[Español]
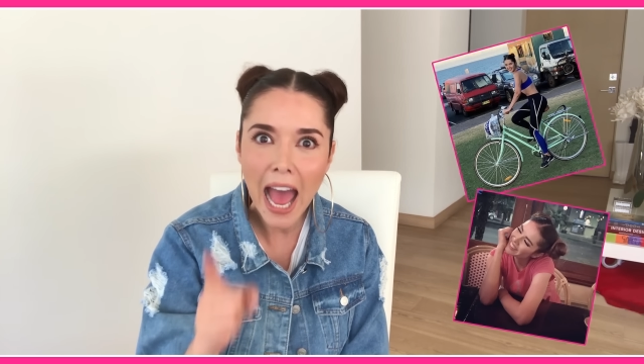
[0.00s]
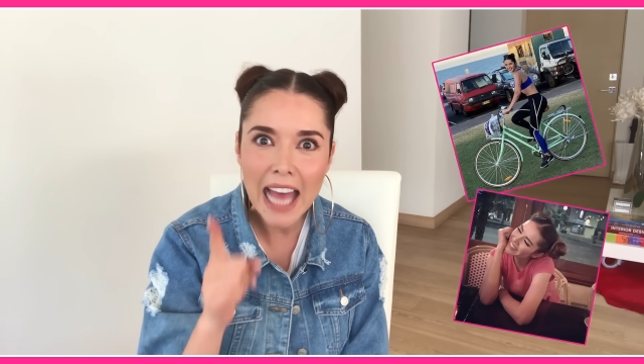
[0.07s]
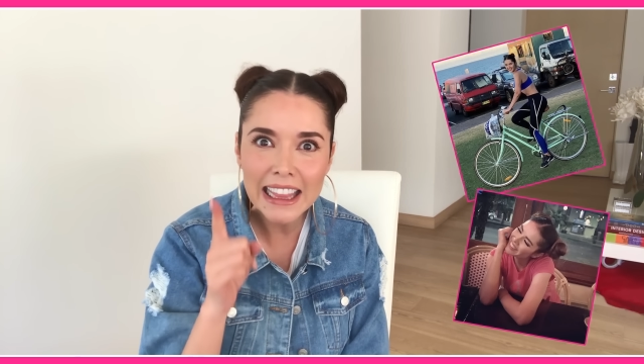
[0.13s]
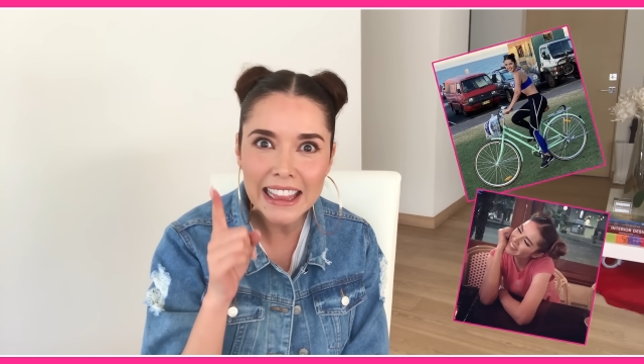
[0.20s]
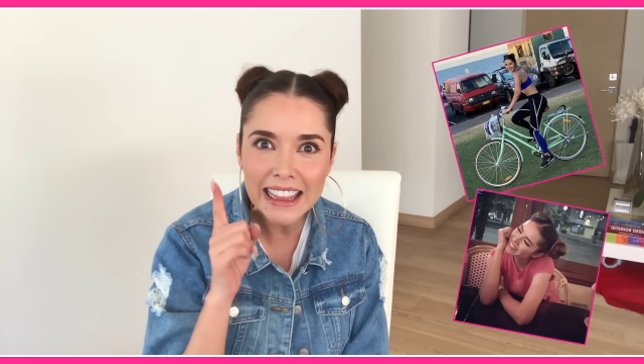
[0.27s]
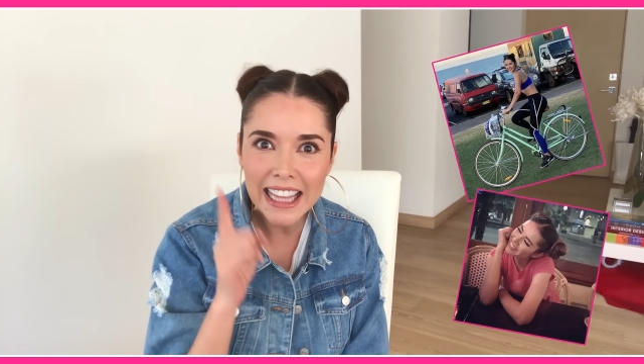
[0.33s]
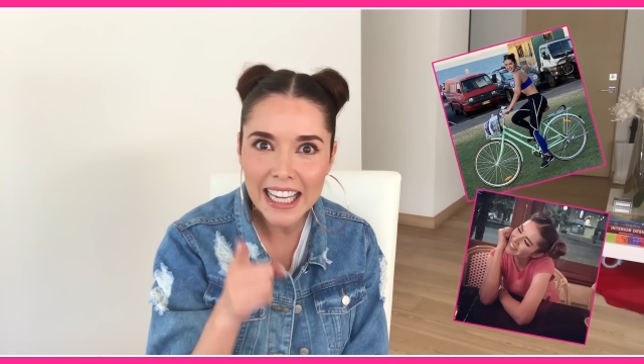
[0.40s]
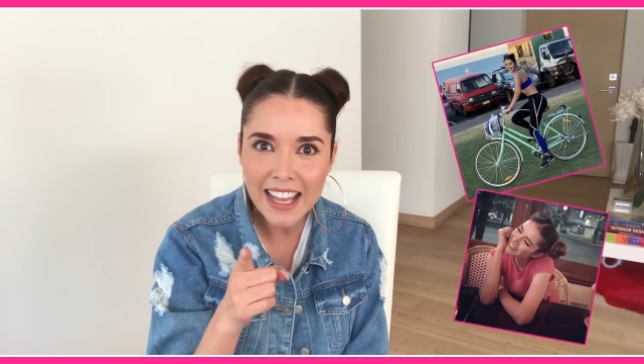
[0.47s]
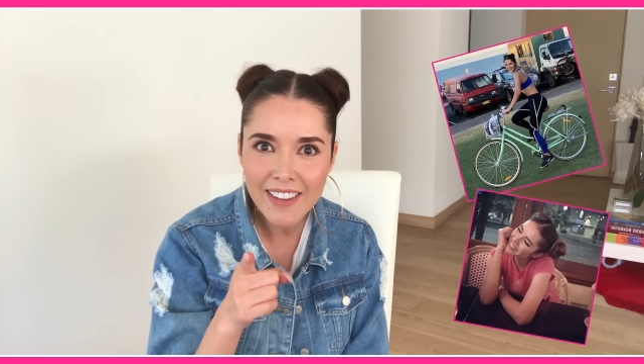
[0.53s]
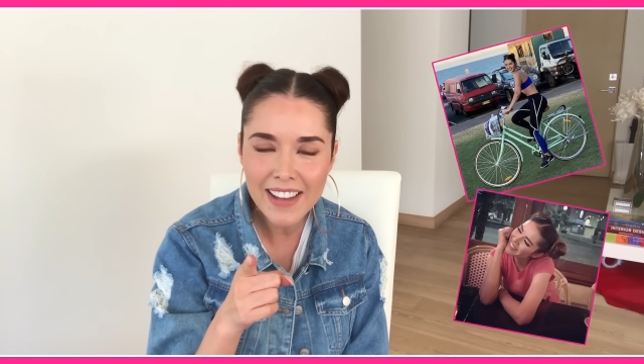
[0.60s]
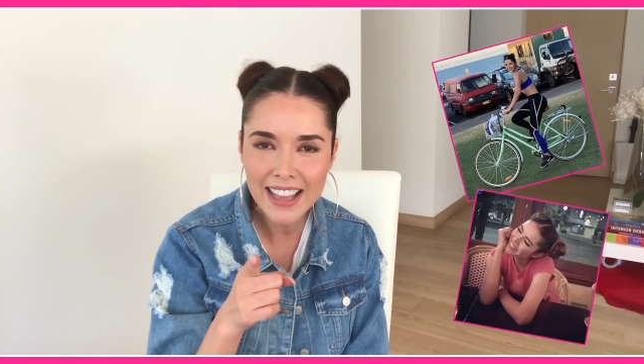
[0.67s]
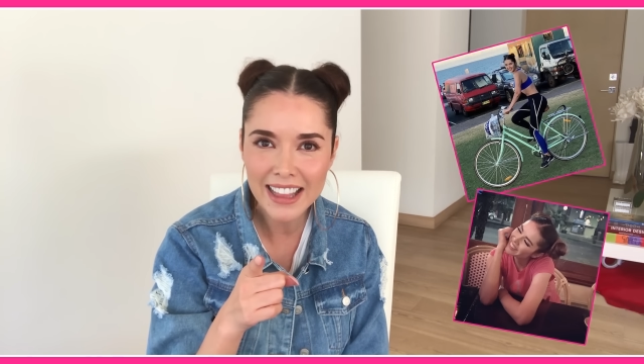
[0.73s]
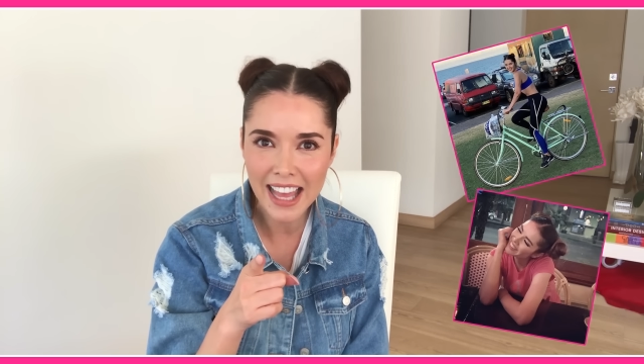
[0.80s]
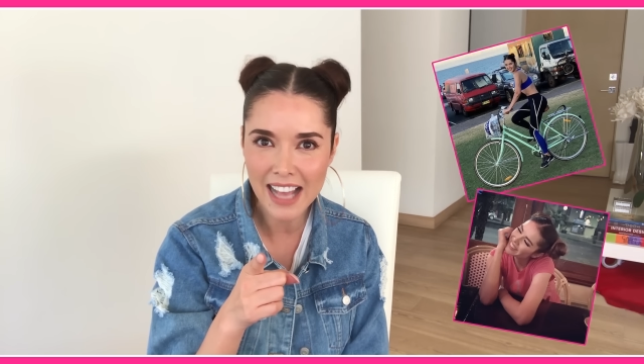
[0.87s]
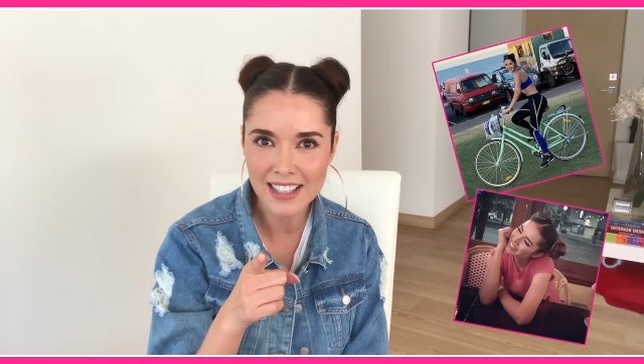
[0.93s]

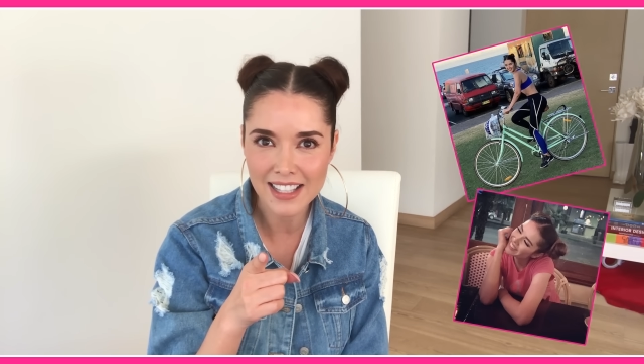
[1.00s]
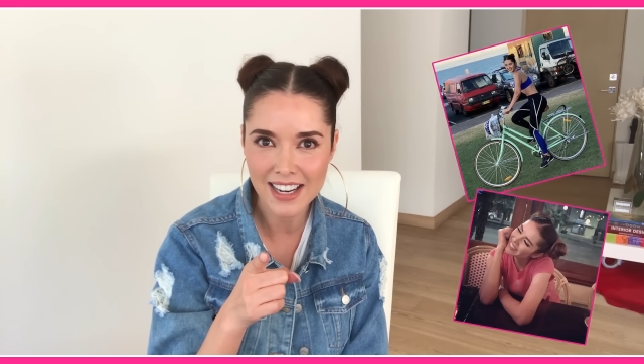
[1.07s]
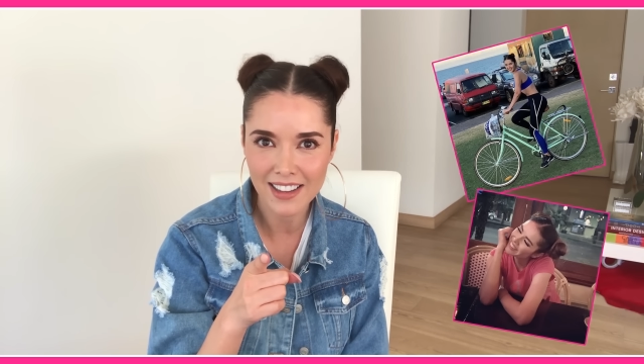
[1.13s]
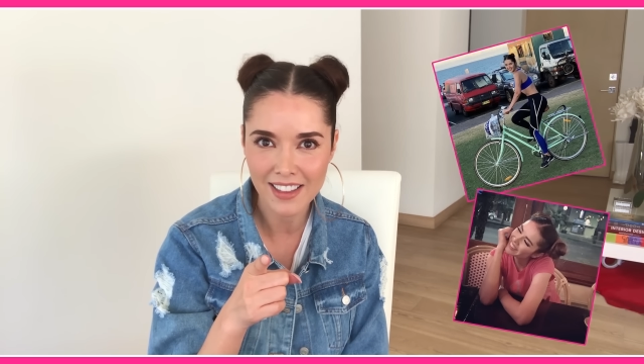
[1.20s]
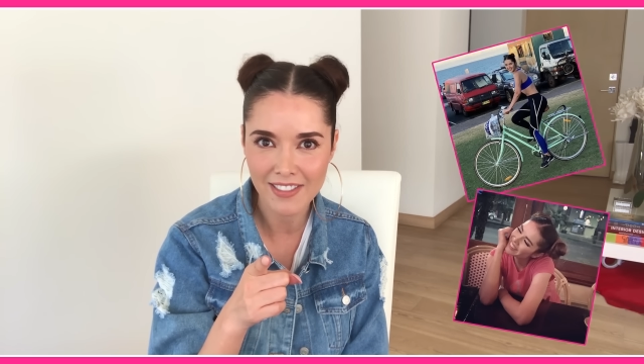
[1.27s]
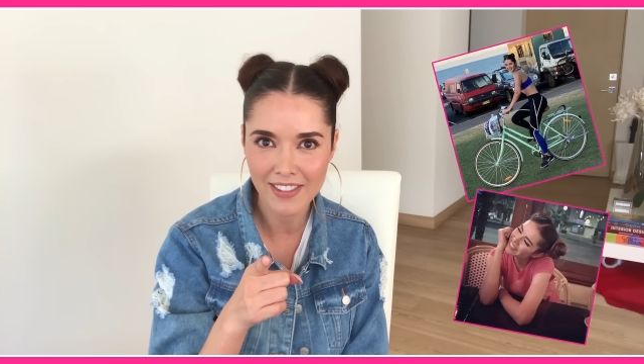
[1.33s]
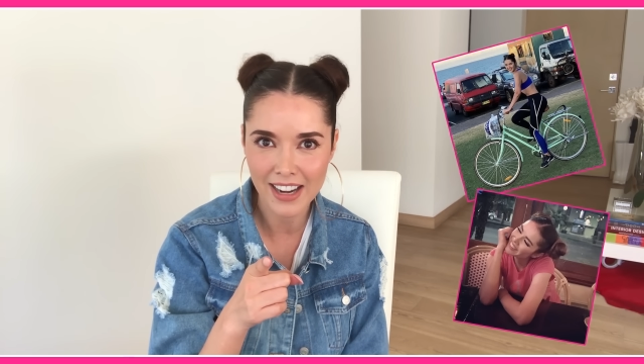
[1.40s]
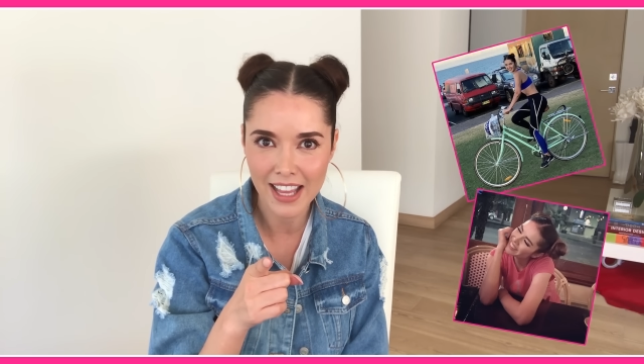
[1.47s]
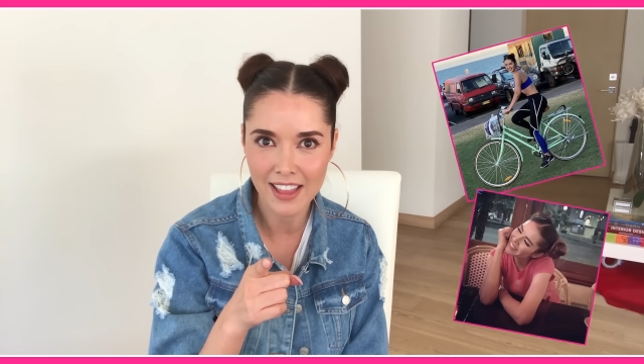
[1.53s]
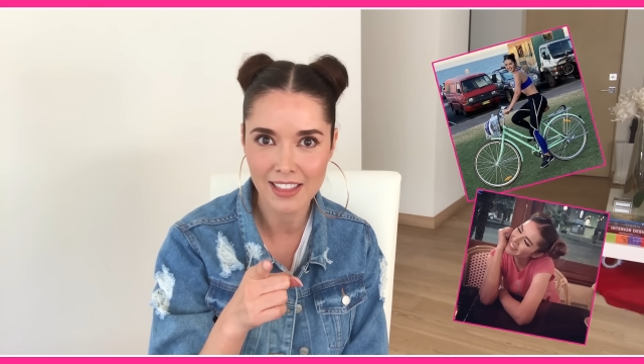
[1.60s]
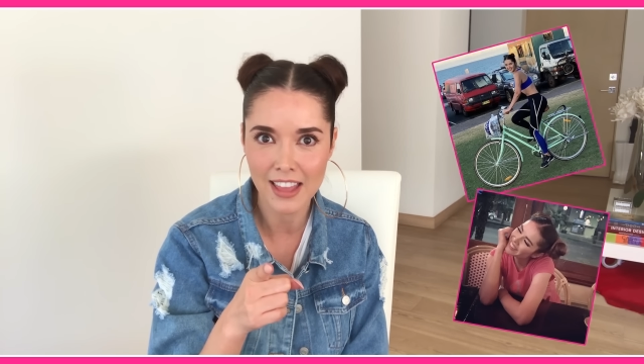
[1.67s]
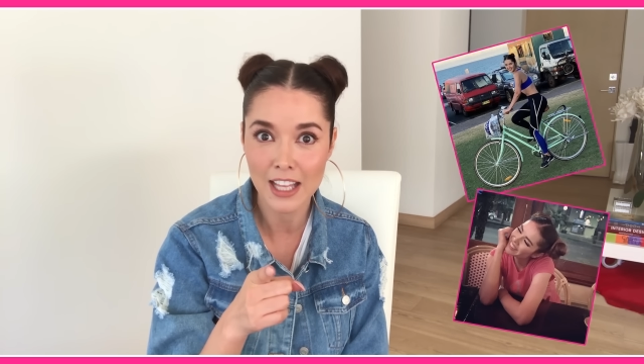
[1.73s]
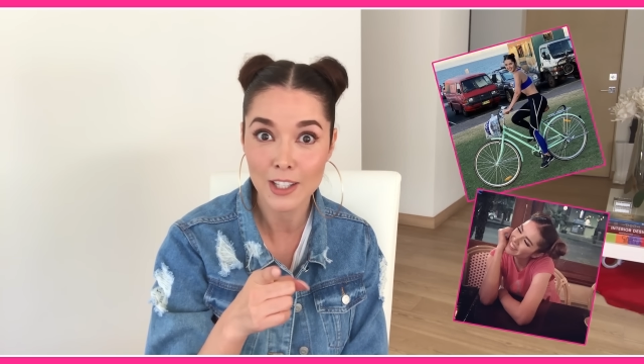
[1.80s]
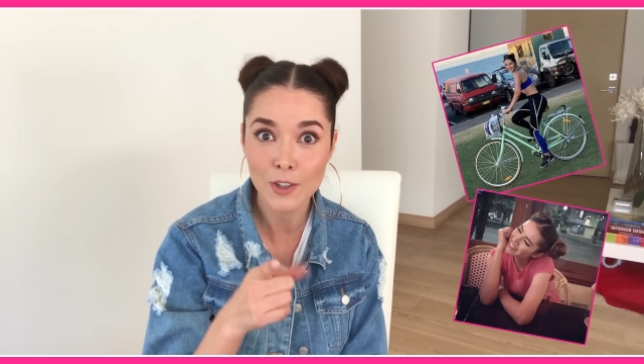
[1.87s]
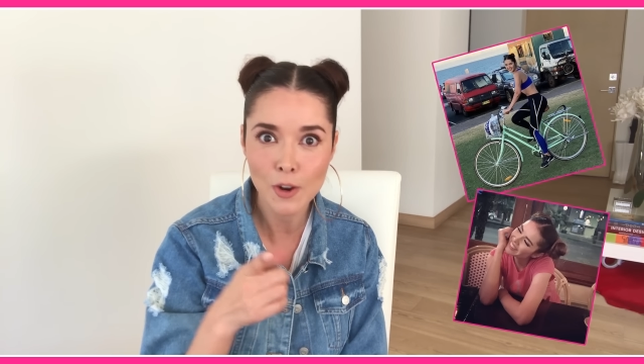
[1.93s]
Atrévete a ser
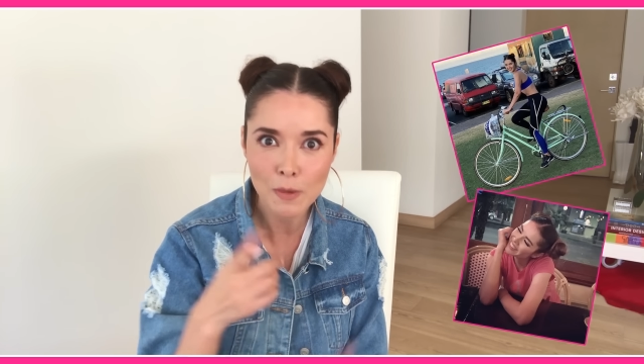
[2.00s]
diferente.